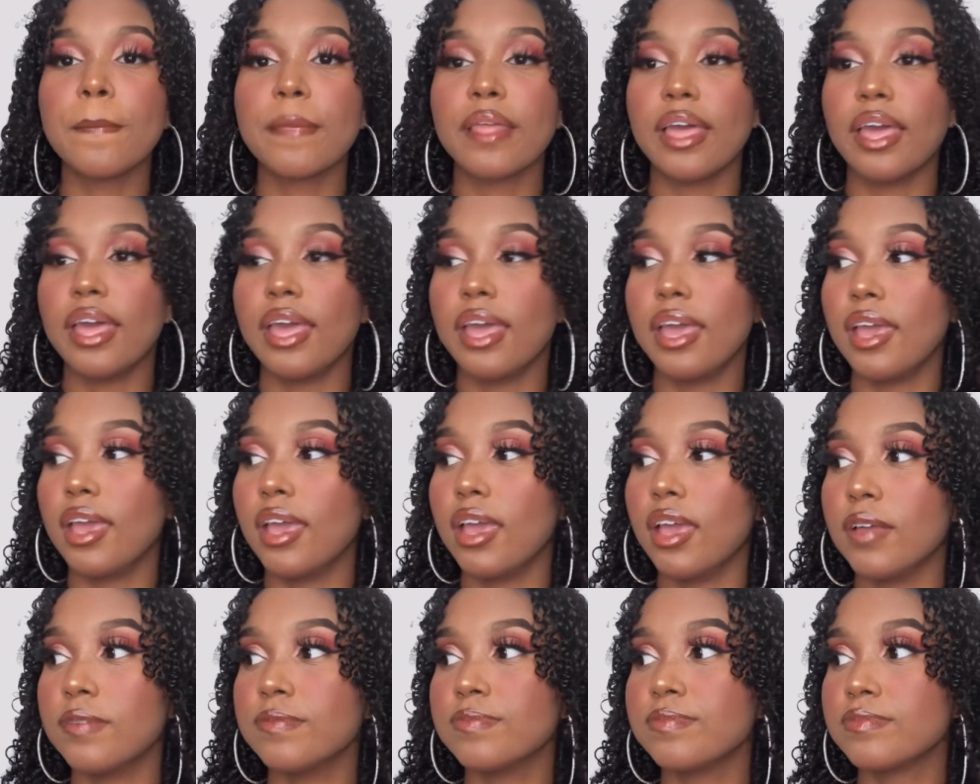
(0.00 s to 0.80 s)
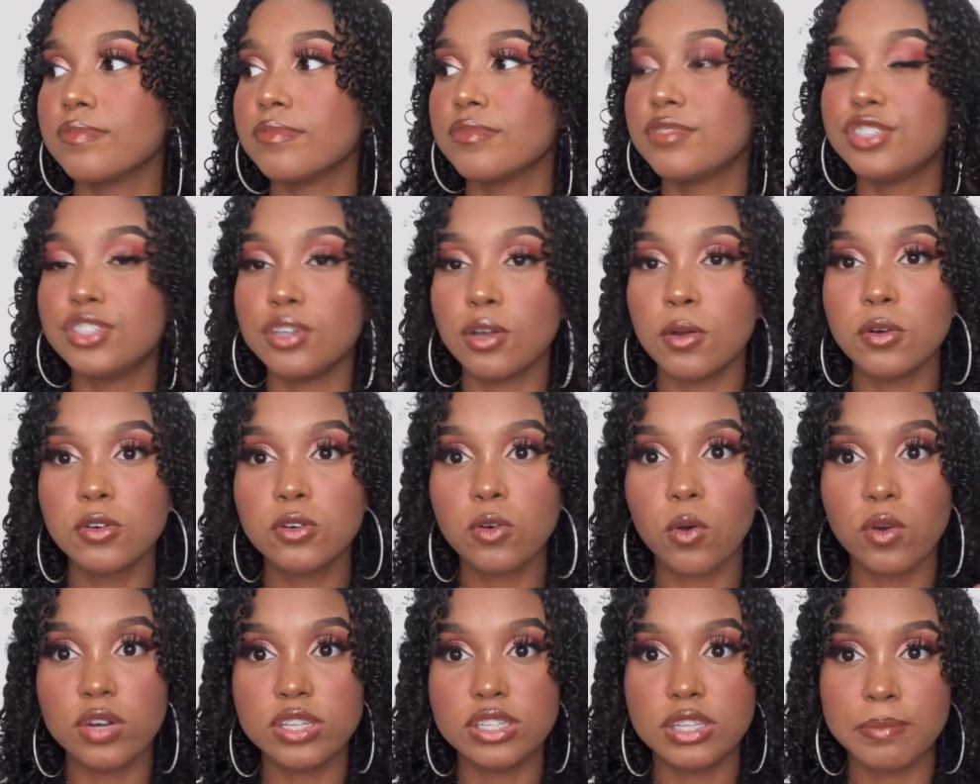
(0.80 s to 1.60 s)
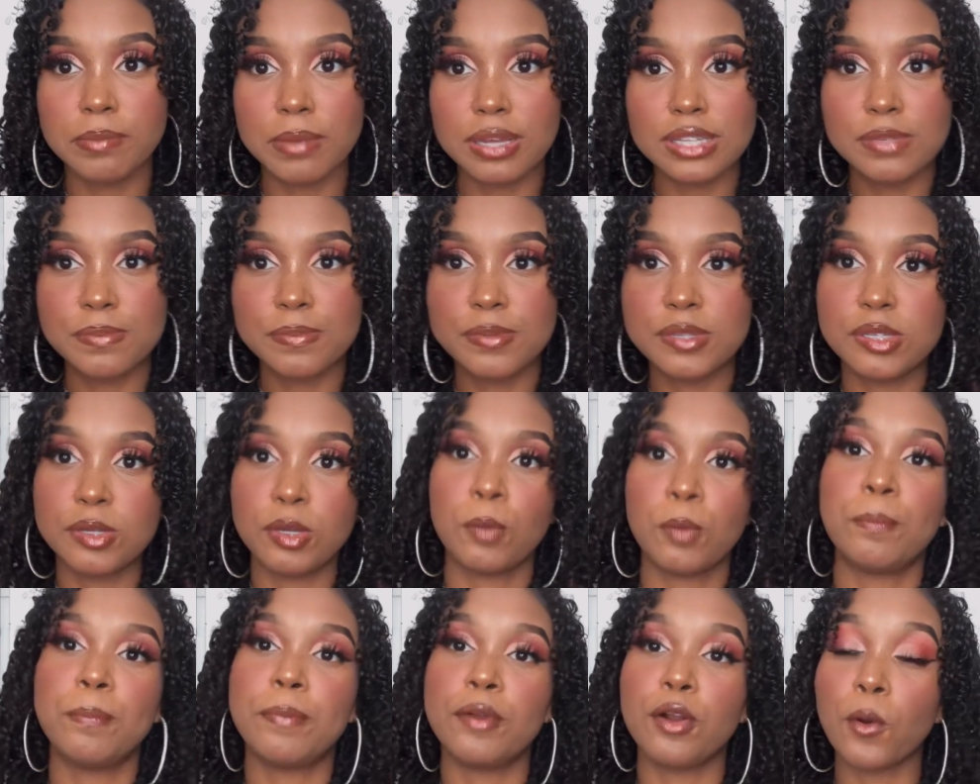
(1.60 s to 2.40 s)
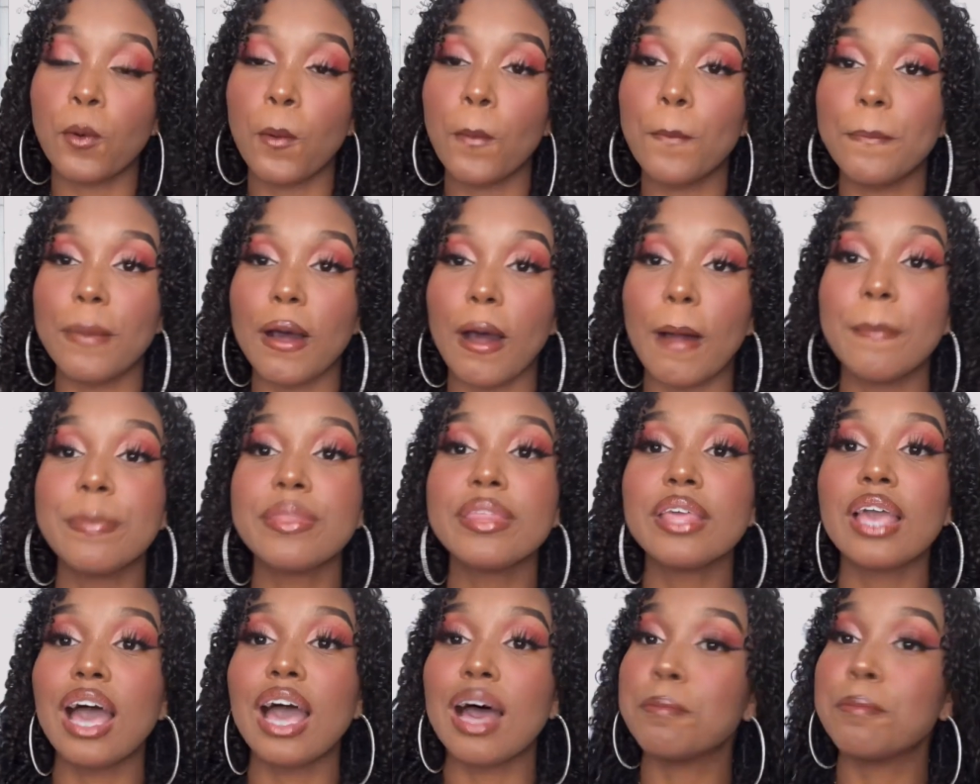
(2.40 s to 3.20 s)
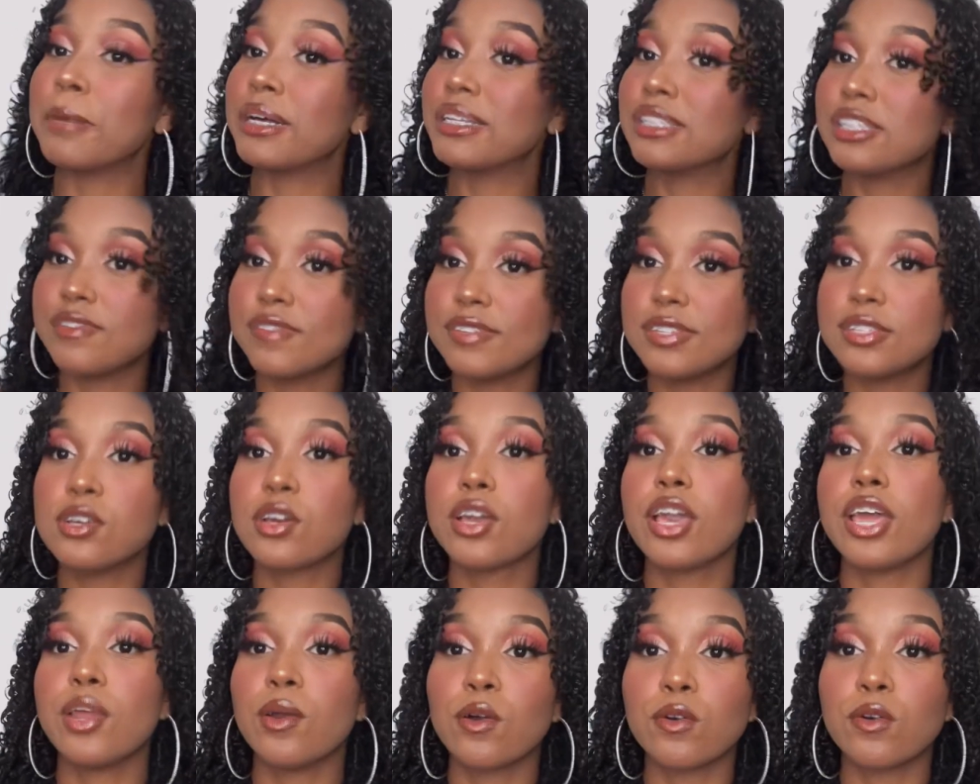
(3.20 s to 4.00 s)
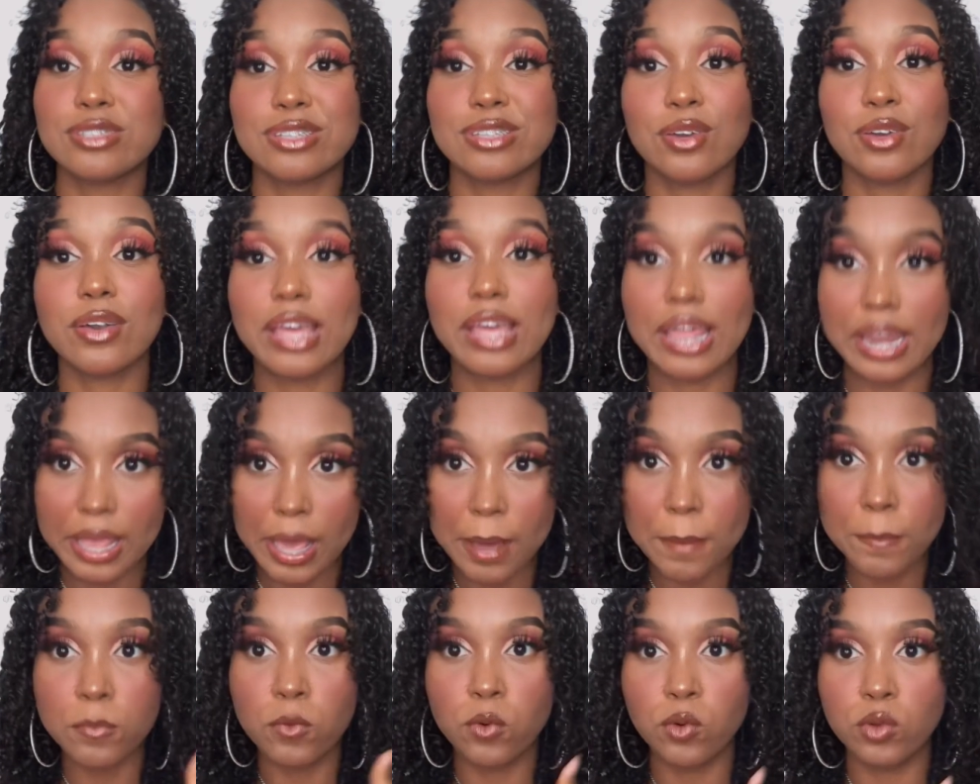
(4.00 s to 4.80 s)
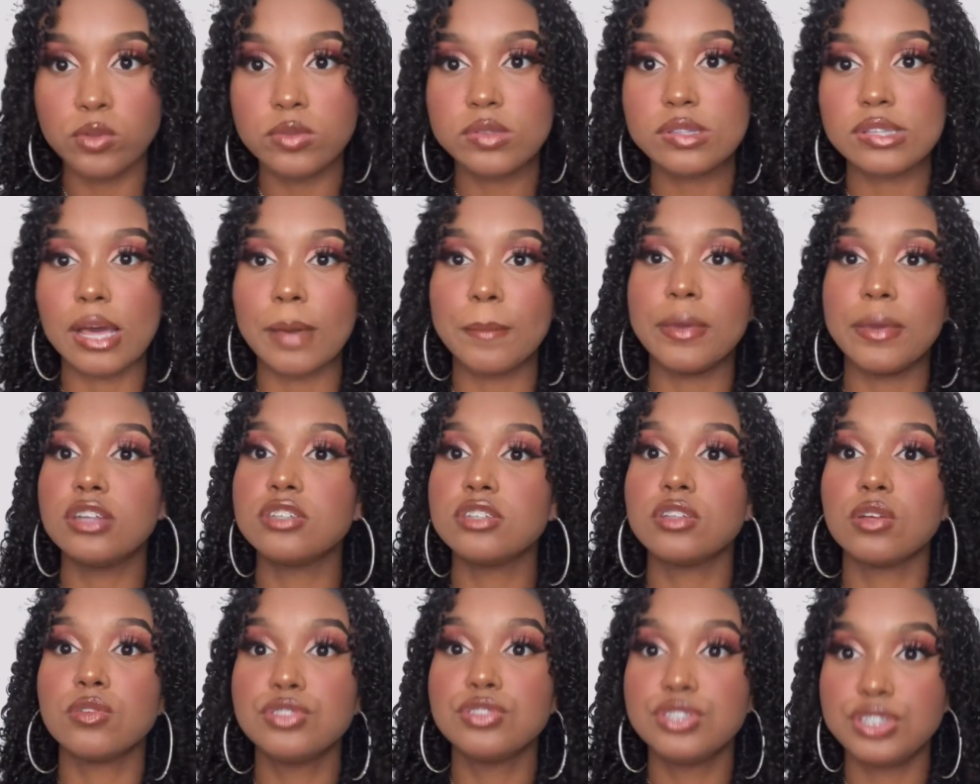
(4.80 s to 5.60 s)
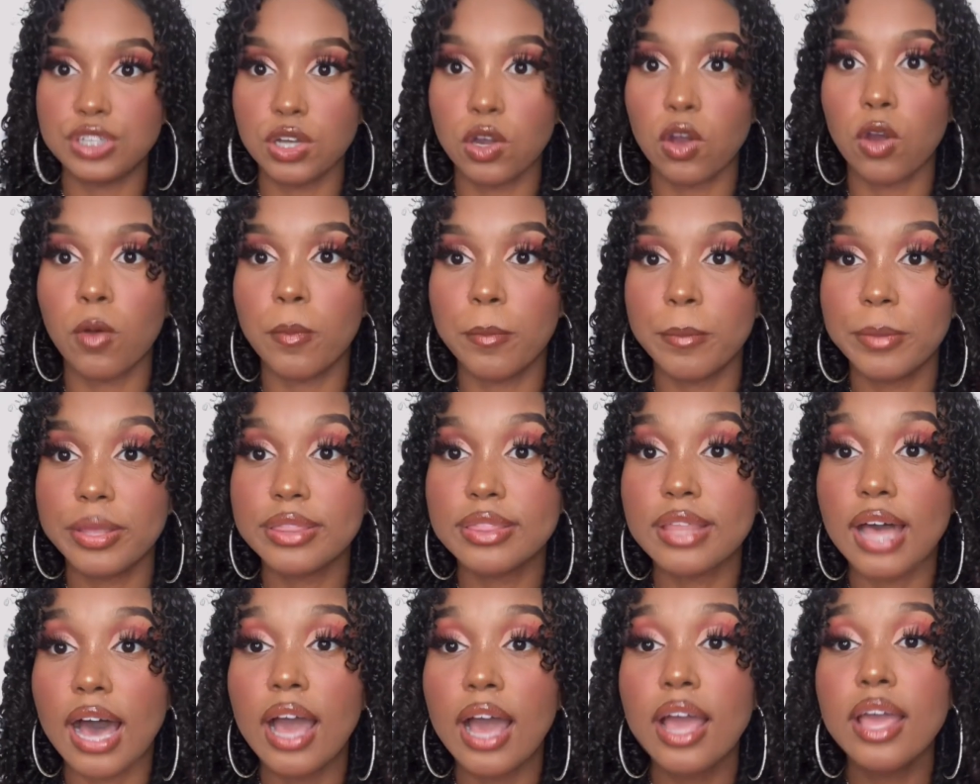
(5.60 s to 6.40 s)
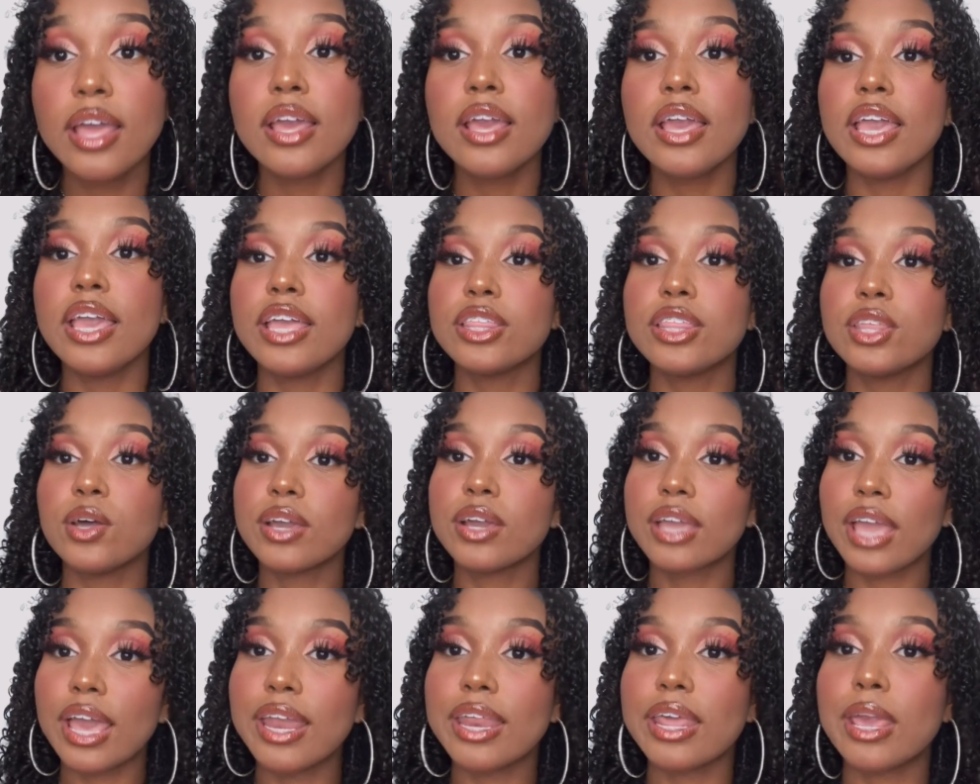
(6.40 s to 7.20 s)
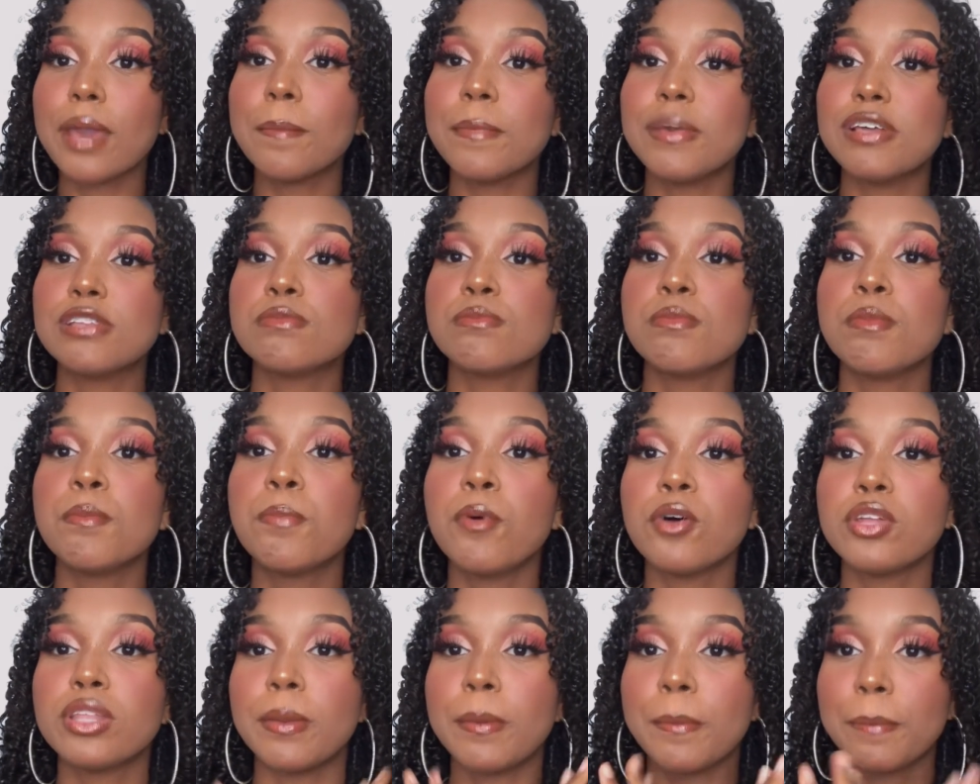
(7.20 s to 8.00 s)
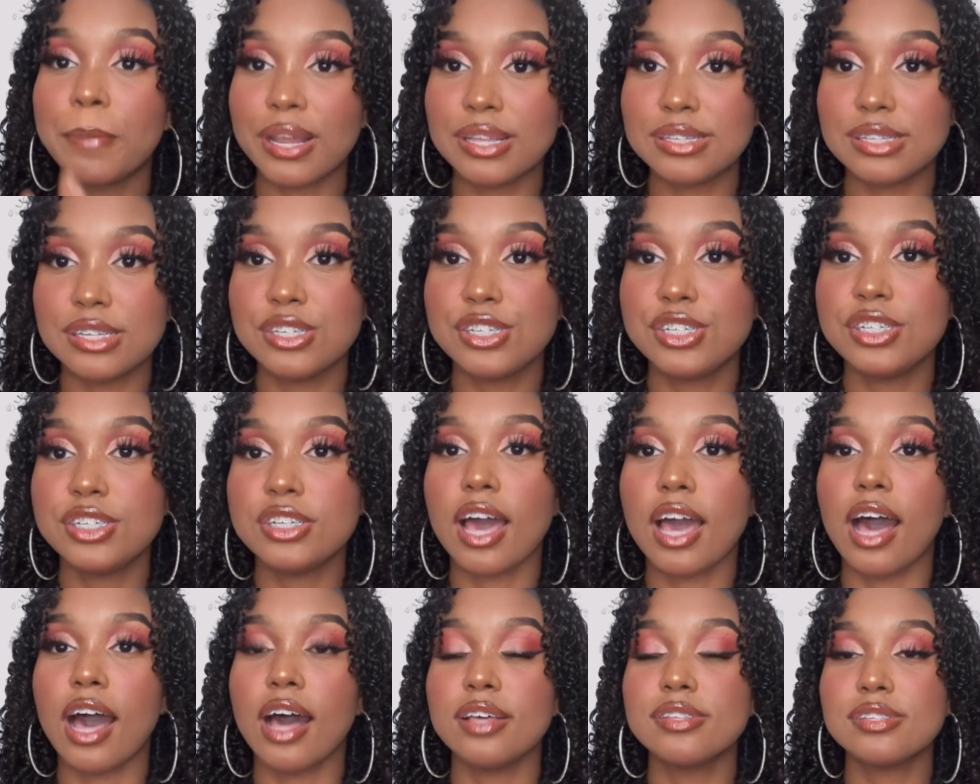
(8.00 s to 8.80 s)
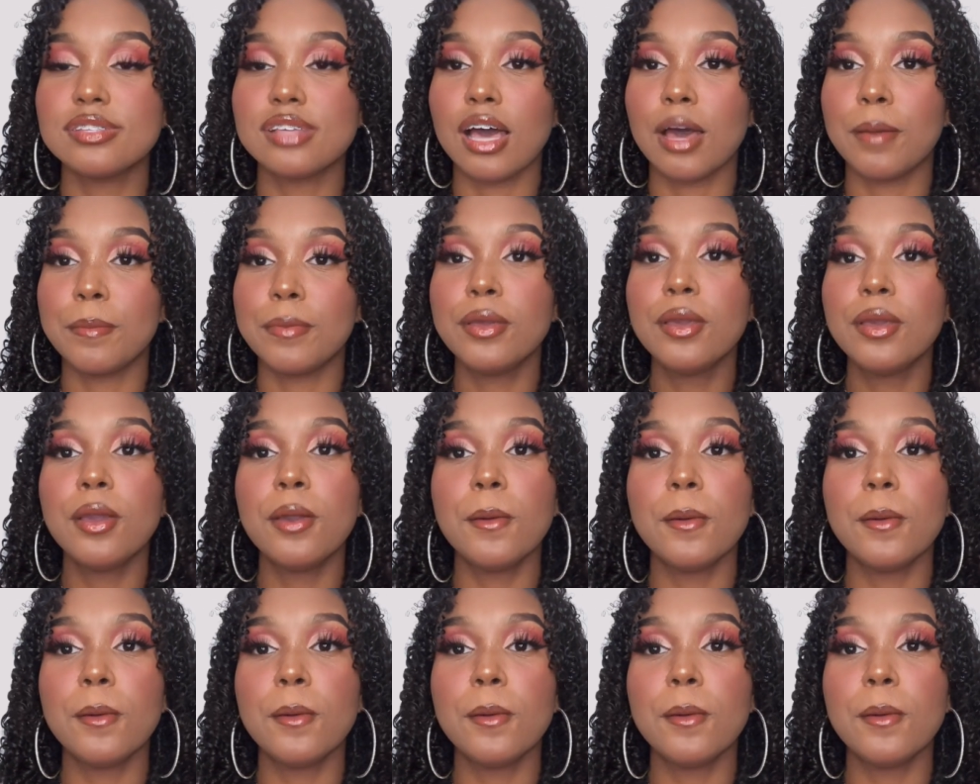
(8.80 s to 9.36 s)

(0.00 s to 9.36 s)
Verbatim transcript: é, tinham coisa mais pra se preocupar, mas às vezes eu queria uma coisa que eu queria muito, sabe? Eles não tinham como me dar, então eu queria mesmo poder me presentear, sabe?